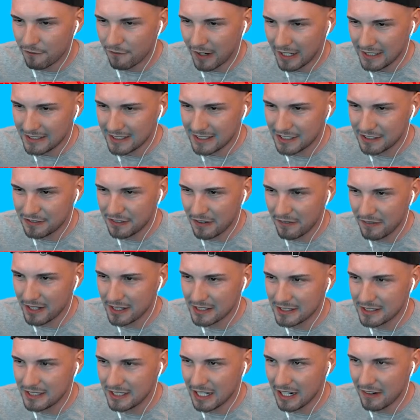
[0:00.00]
Was ist, wenn wir
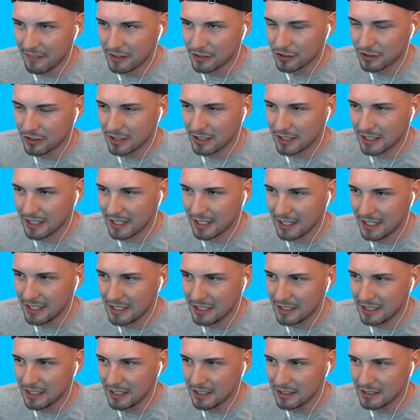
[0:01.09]
jetzt hier einfach so ein
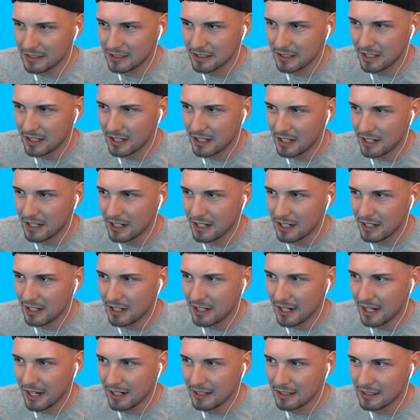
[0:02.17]
richtig
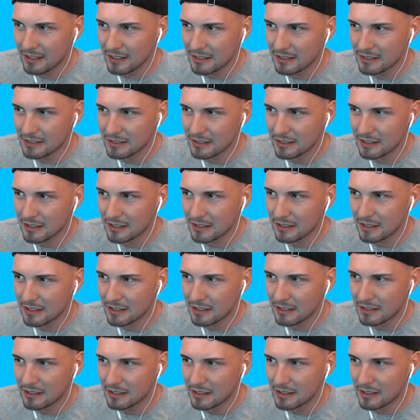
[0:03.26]
langes
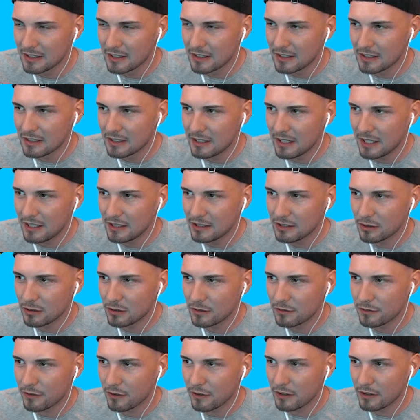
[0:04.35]
äh, Dings holen,
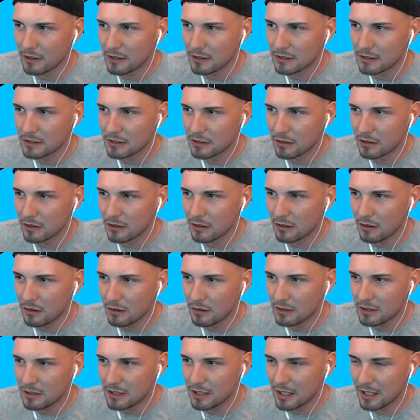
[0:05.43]
Freunde? So,
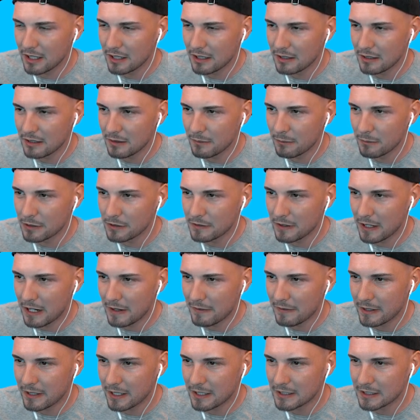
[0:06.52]
und dann müssen wir
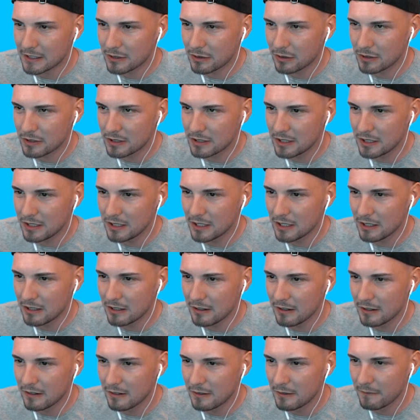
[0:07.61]
einmal ganz kurz
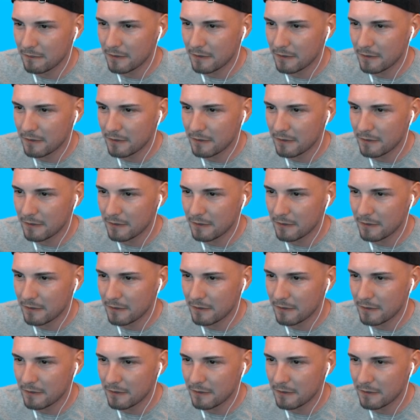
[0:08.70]
hier...